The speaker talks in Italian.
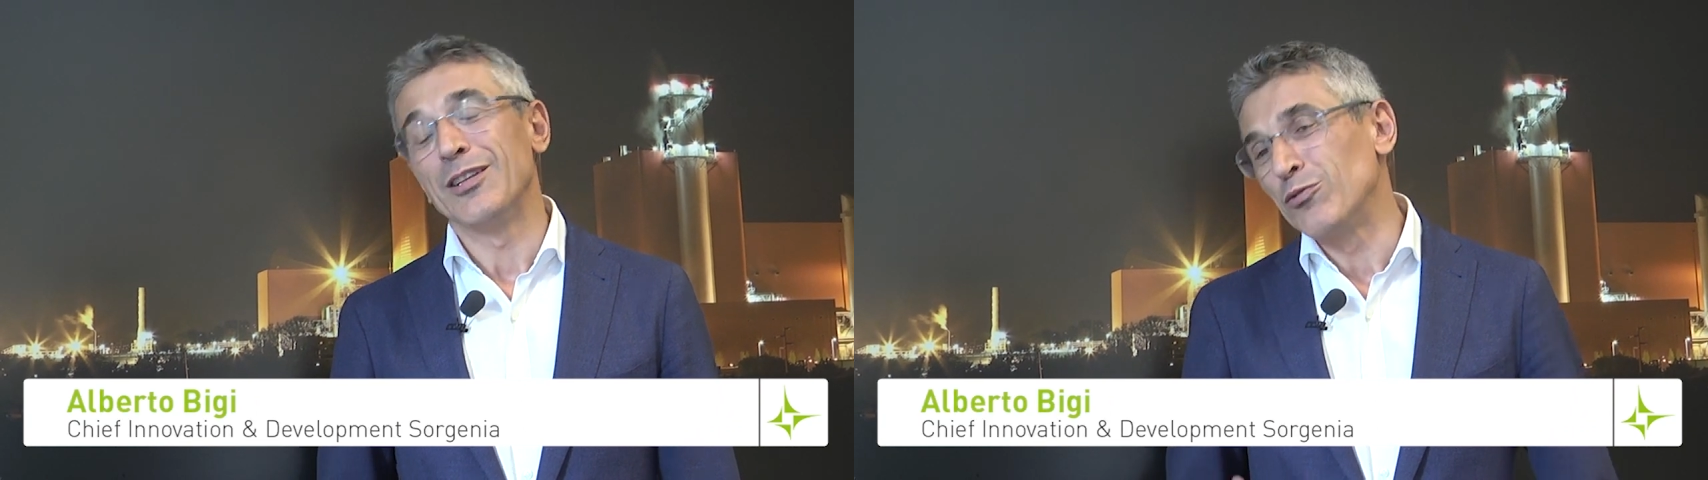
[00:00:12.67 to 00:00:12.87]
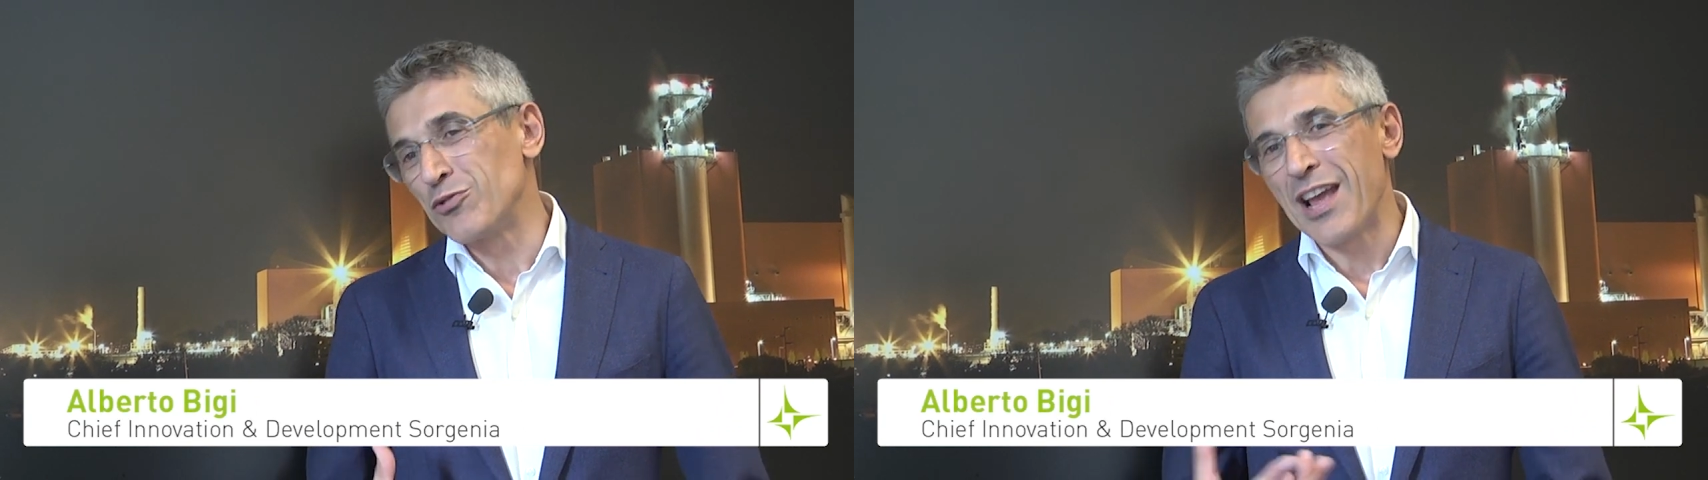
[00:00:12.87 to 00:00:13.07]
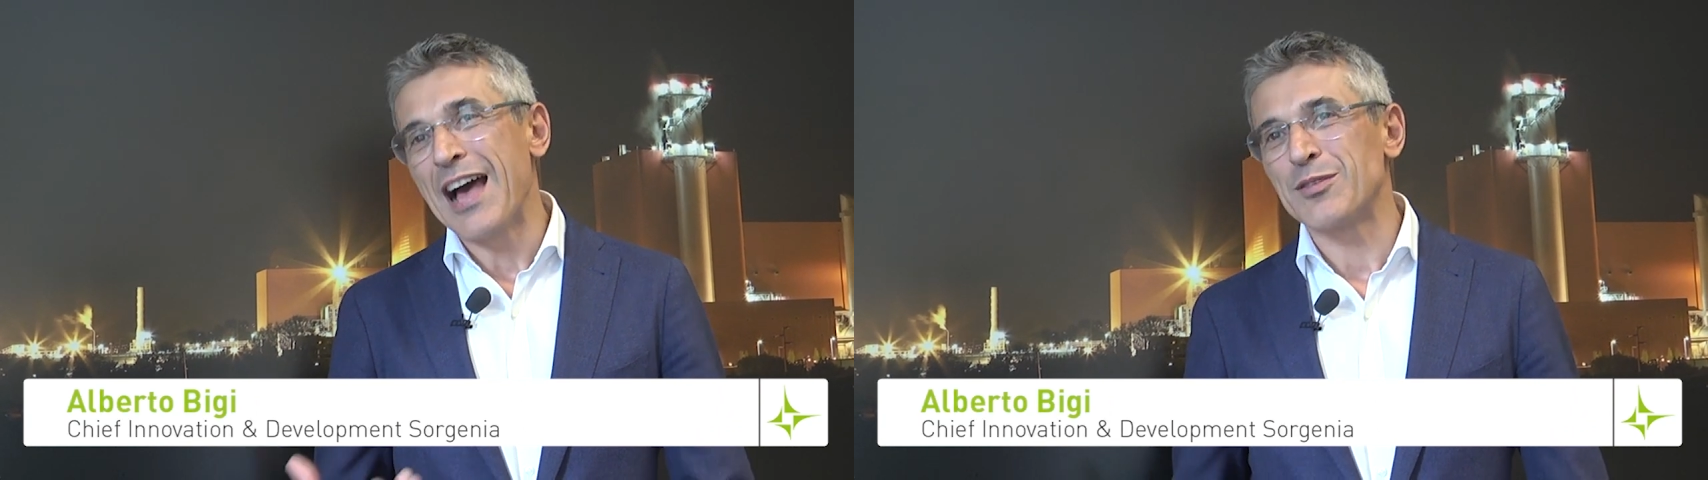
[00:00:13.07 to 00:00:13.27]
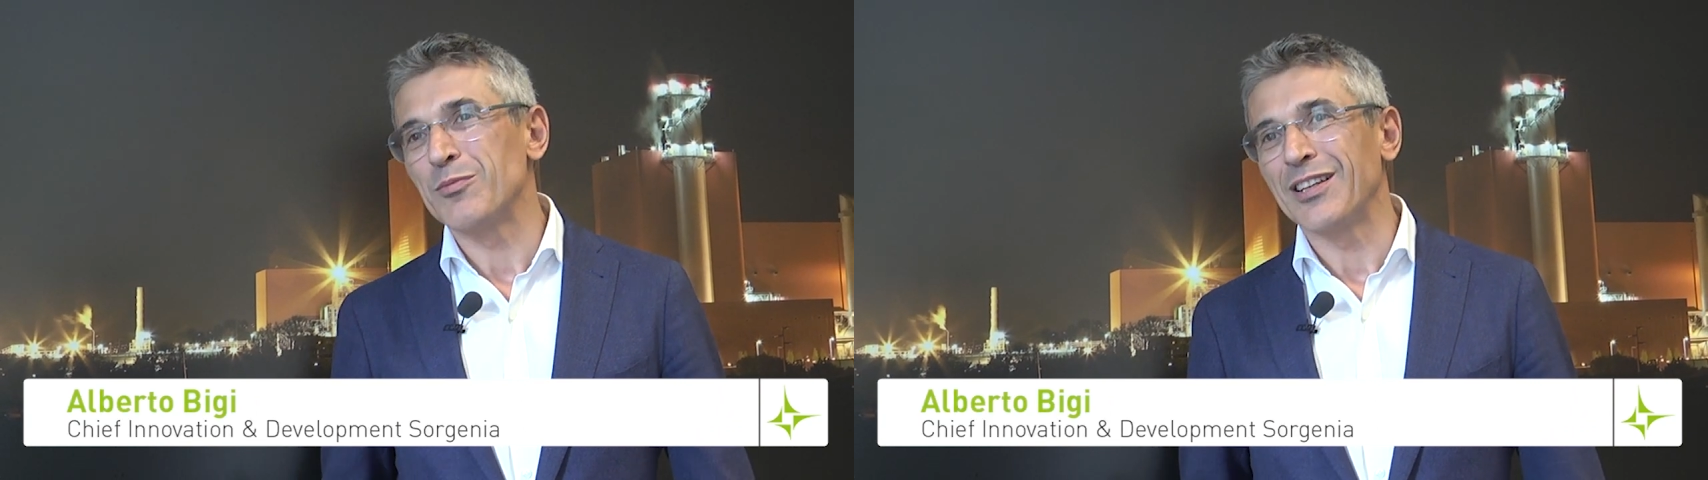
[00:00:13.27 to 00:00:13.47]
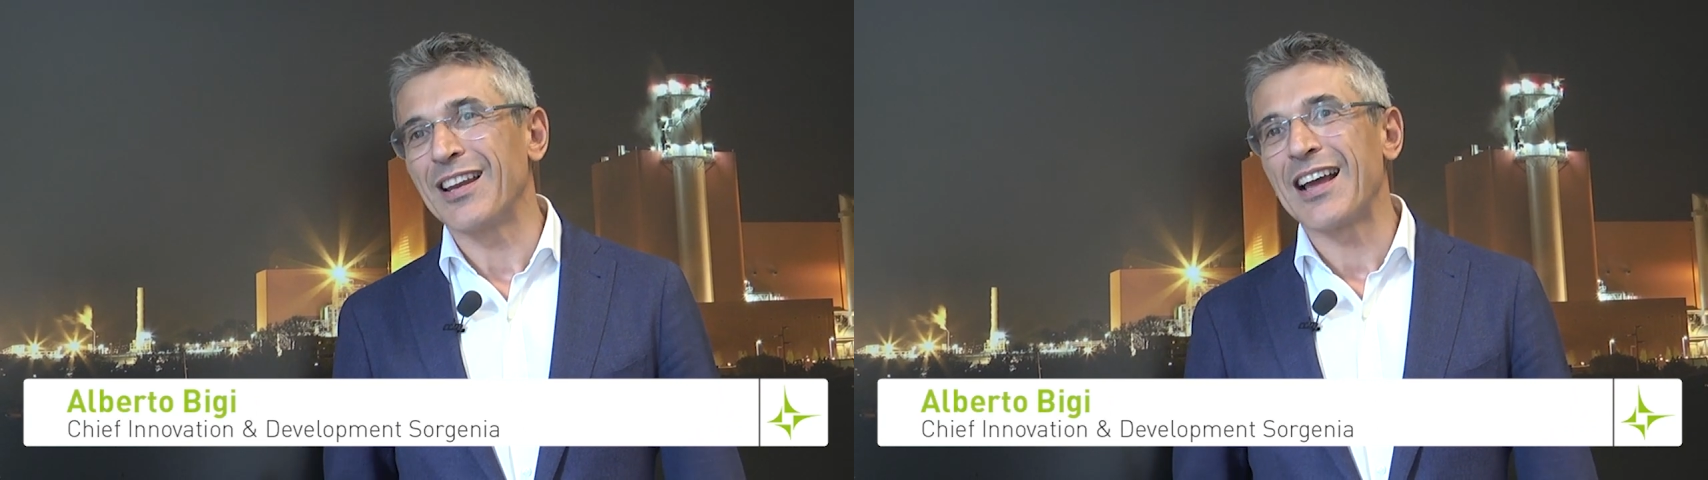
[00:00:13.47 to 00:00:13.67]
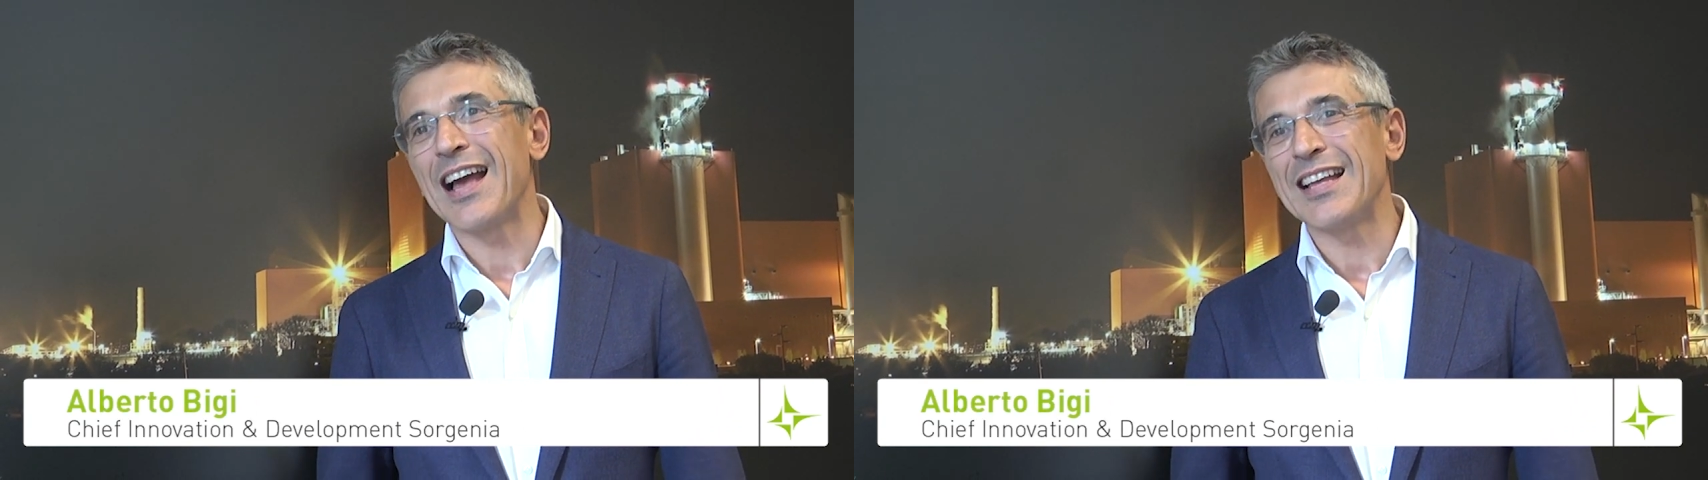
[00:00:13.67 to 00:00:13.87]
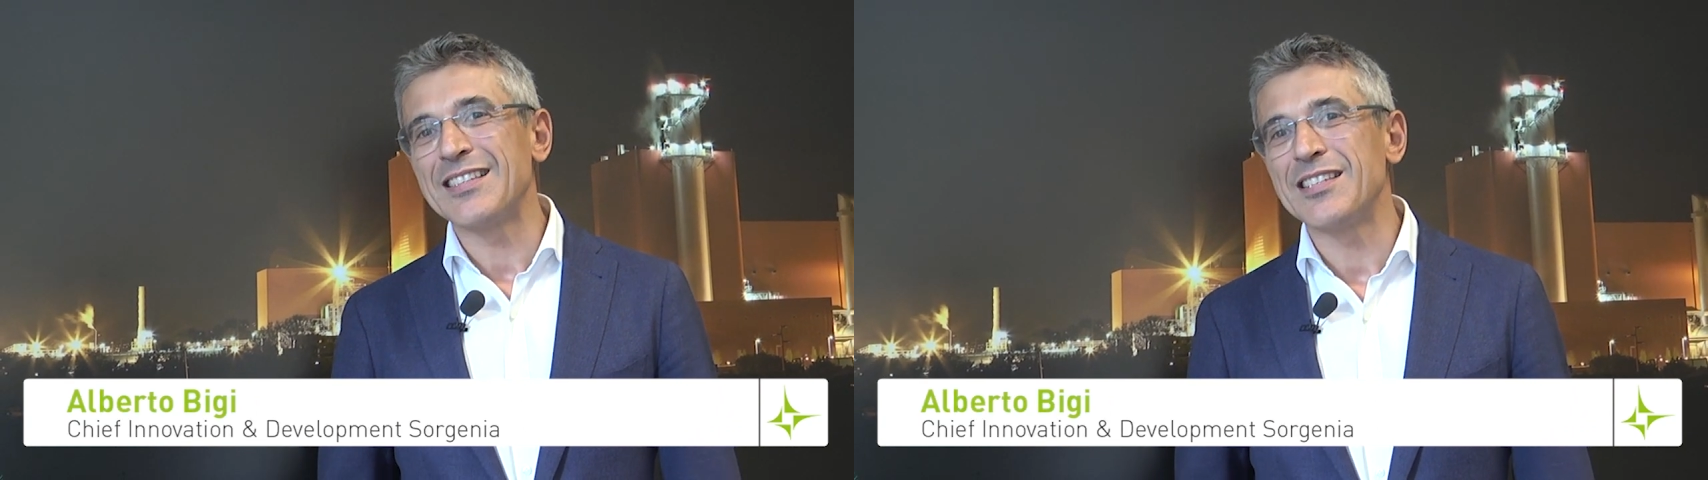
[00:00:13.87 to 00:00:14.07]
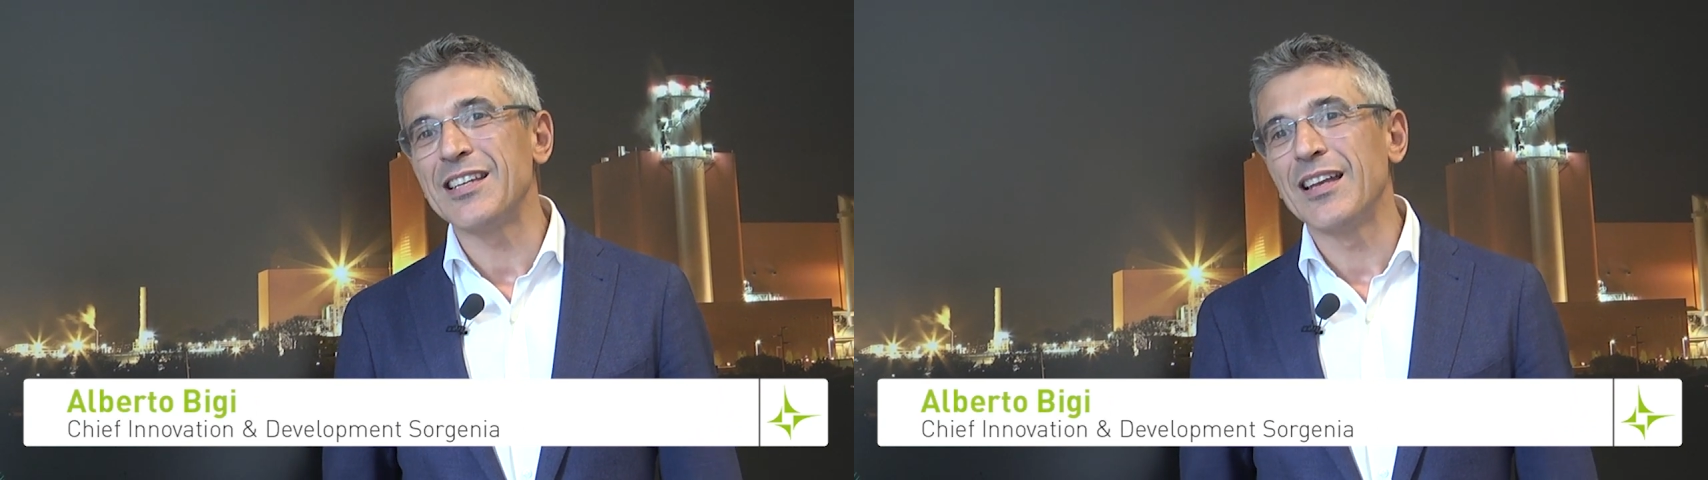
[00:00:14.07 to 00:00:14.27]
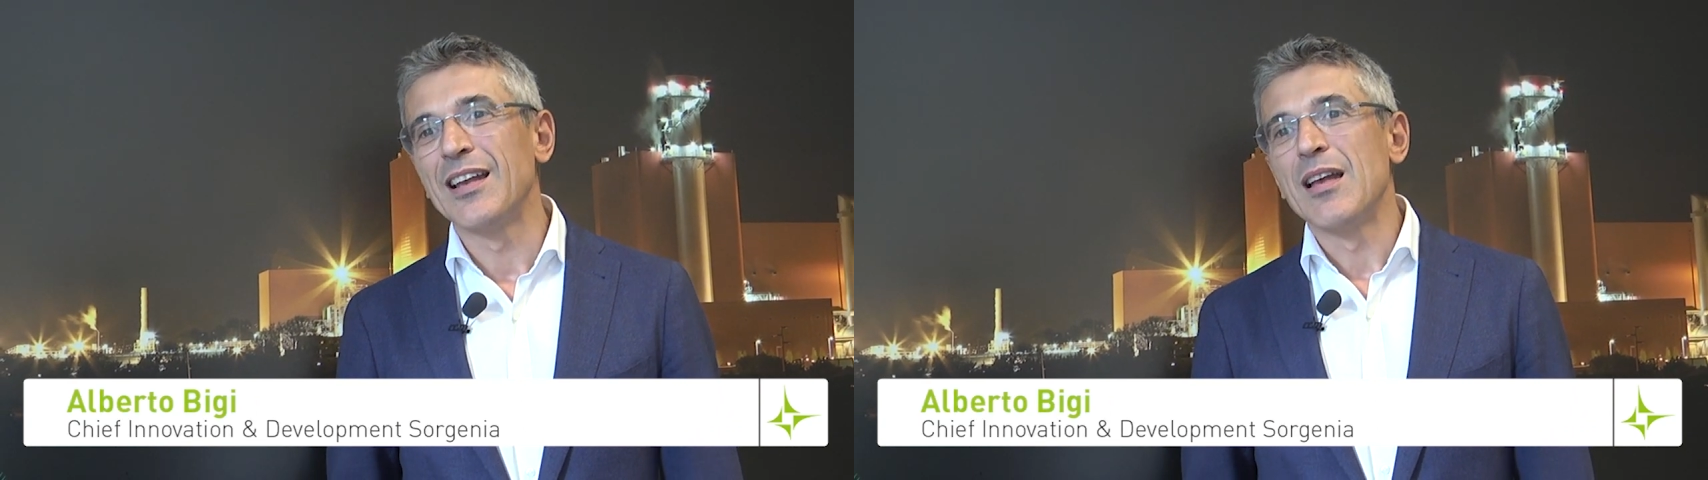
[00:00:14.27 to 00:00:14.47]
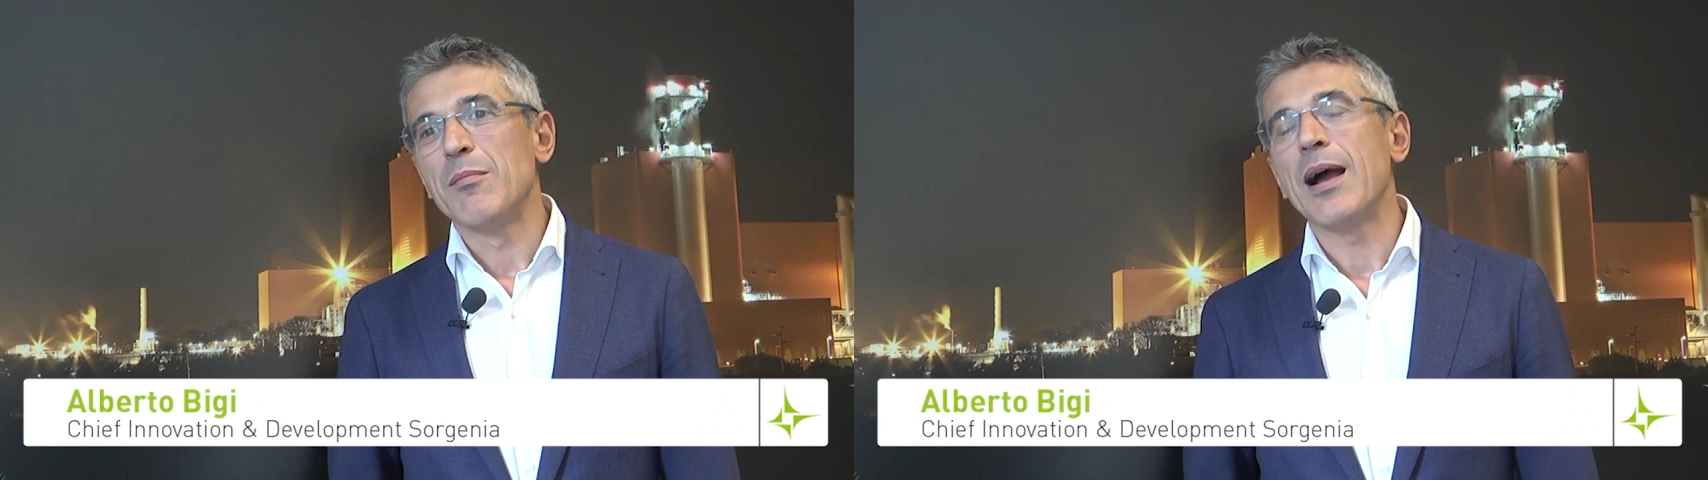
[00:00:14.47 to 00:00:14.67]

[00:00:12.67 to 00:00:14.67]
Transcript: l'entusiasmo dei ragazzi,